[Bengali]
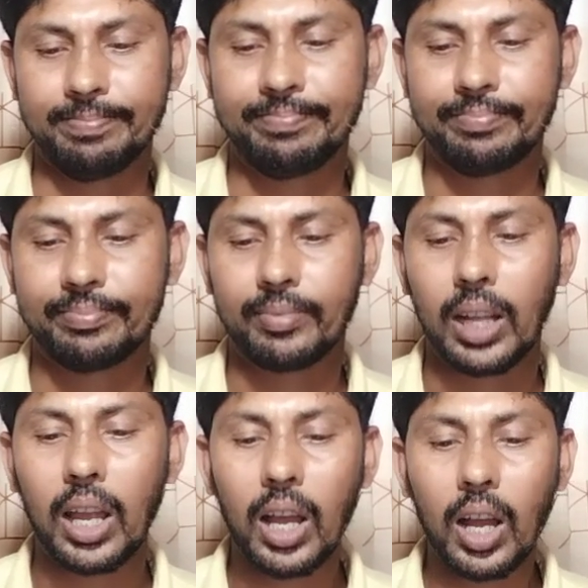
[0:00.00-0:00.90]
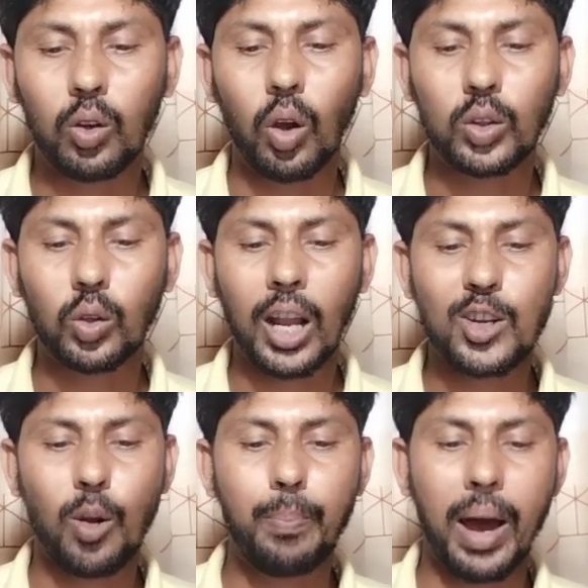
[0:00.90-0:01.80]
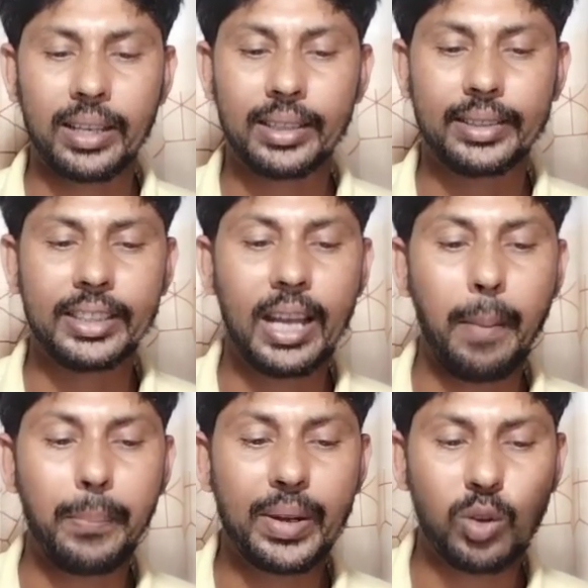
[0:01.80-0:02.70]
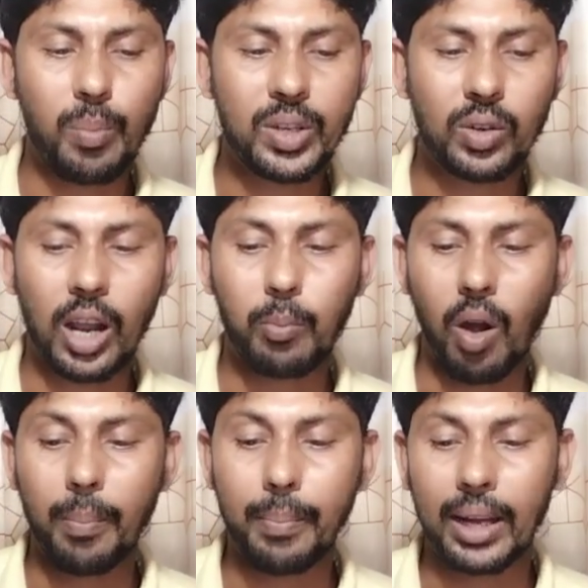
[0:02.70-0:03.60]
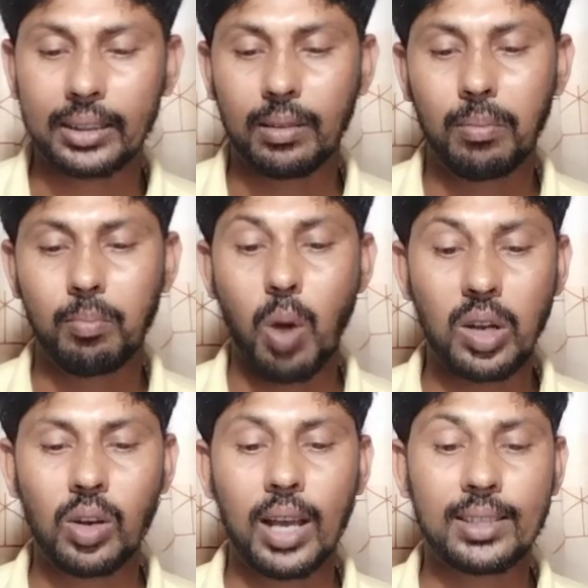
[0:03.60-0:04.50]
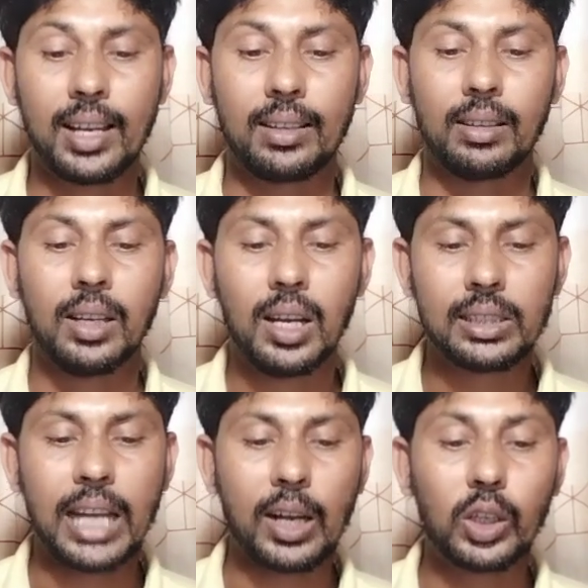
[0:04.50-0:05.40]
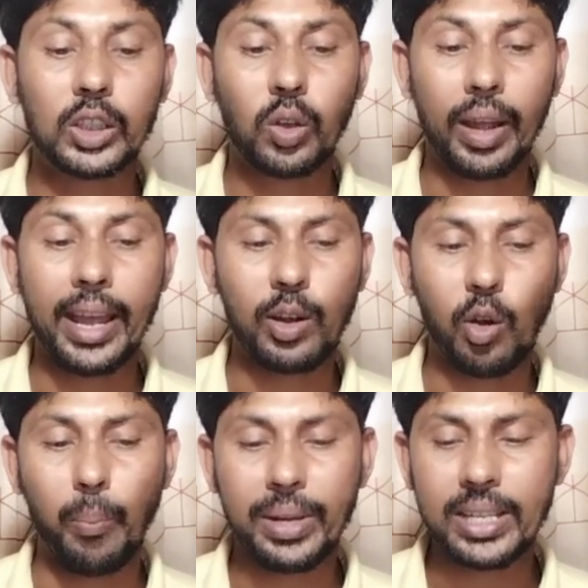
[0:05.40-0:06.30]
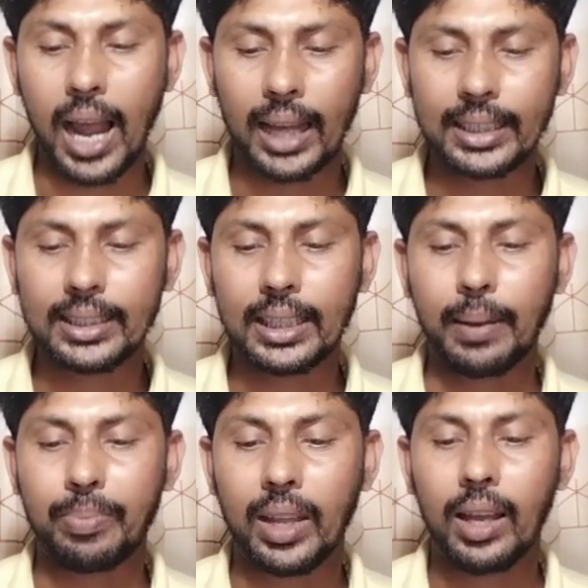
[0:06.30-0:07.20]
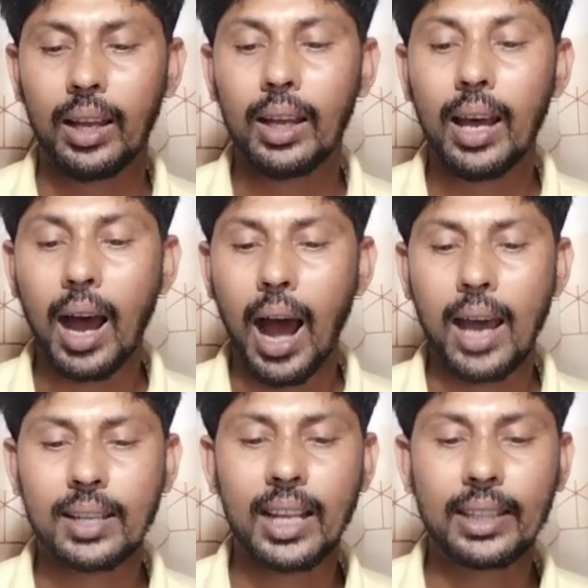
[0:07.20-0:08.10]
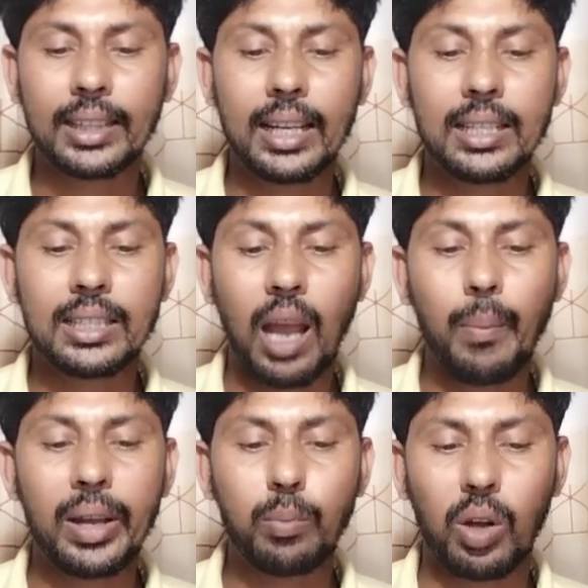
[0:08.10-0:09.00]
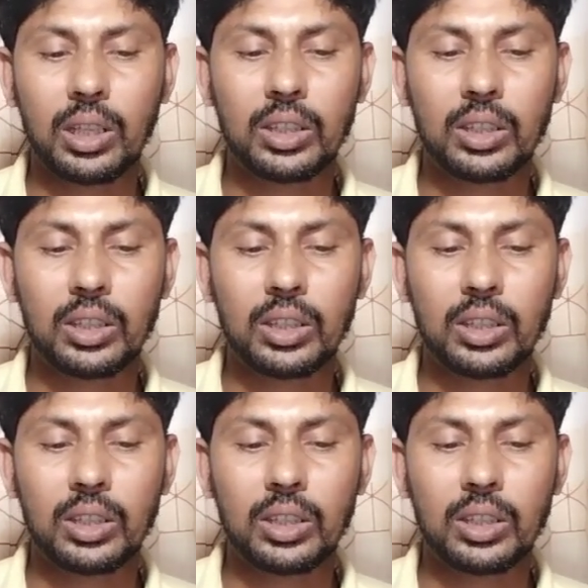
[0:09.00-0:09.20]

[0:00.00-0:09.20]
গতকাল রোববার ডিএমপির কমিশনার মোহাম্মদ মাইনুল হাসান স্বাক্ষরিত এক অফিস আদেশে আরশাদকে সাময়িক বরখাস্ত করেছেন